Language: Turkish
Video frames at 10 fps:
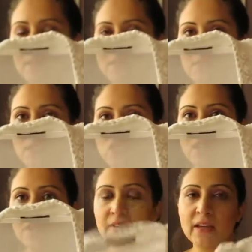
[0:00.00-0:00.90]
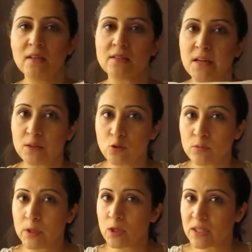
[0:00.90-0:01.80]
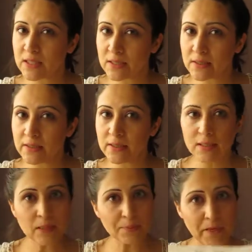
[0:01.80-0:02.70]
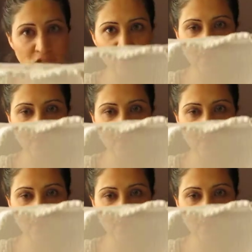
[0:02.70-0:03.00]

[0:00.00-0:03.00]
arkadaşlar. Ve zannediyorum ya 40 liraydı ya 45